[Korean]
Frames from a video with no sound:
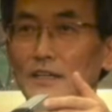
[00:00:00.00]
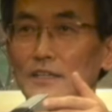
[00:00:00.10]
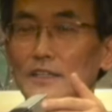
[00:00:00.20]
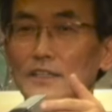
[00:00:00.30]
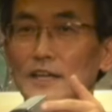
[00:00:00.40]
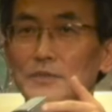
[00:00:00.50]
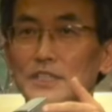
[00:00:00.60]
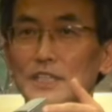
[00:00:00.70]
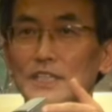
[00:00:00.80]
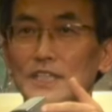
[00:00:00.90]

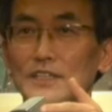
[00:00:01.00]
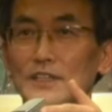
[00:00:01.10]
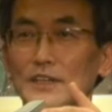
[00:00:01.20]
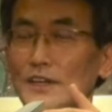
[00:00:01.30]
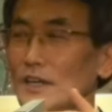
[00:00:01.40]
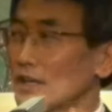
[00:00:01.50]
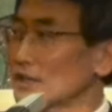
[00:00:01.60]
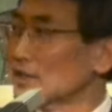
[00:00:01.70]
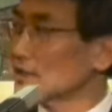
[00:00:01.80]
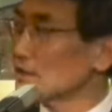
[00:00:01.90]
그렇다면 여기에서
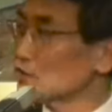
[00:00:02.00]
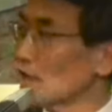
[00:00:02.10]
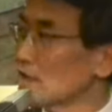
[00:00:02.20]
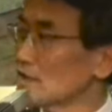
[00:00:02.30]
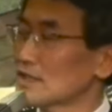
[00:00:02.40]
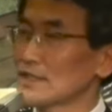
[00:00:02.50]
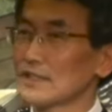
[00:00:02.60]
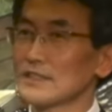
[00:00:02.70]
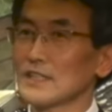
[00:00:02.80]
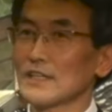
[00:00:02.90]
그런 죄를
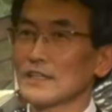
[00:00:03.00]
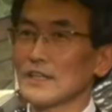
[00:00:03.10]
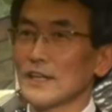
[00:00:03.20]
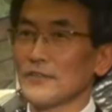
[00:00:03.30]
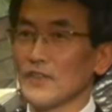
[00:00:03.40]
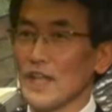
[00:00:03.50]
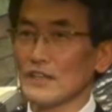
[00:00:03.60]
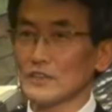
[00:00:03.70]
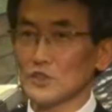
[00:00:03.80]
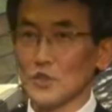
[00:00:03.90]
짓는 자를
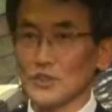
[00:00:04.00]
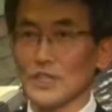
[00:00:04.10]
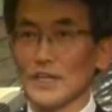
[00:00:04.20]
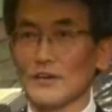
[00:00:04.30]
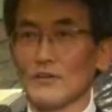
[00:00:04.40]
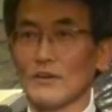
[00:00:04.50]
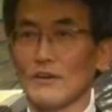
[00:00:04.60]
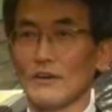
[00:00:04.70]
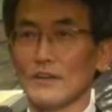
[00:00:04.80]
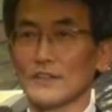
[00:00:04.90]
내어
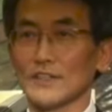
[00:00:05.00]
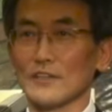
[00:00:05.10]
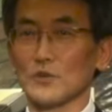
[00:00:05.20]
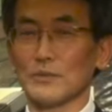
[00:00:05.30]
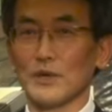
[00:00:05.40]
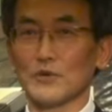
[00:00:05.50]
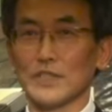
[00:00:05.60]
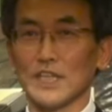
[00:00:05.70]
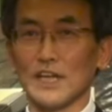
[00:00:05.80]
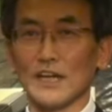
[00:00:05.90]
쫓으라고 사도
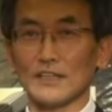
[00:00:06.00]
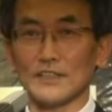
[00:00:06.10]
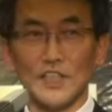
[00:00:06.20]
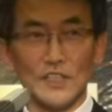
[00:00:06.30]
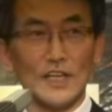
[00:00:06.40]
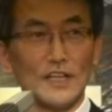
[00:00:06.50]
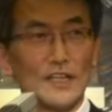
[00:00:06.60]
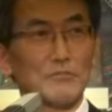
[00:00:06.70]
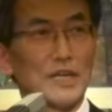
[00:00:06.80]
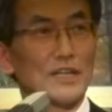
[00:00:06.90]
바울이
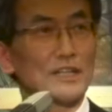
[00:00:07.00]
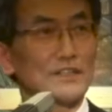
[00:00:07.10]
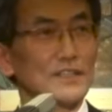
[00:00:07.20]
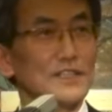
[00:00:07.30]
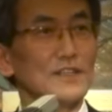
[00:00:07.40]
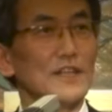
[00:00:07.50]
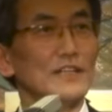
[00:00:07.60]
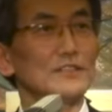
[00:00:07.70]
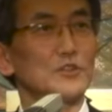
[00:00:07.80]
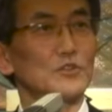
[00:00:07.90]
강력하게 말하는 이
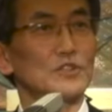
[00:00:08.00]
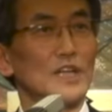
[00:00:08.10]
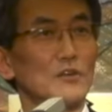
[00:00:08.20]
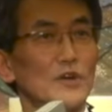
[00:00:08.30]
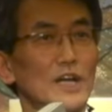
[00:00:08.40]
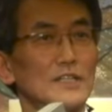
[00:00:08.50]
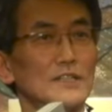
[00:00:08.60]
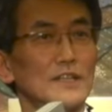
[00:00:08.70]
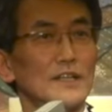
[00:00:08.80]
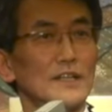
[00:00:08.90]
내어 쫓으라고
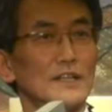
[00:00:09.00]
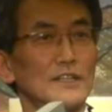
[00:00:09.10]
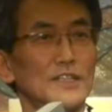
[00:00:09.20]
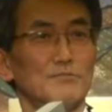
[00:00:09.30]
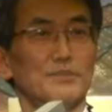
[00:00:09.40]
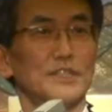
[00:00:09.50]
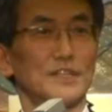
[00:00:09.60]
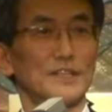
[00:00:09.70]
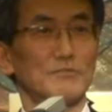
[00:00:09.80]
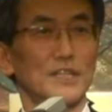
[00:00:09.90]
하는 깊은
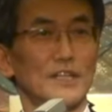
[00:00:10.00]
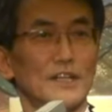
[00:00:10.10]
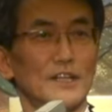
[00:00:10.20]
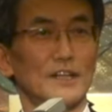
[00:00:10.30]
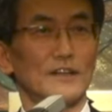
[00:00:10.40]
의미를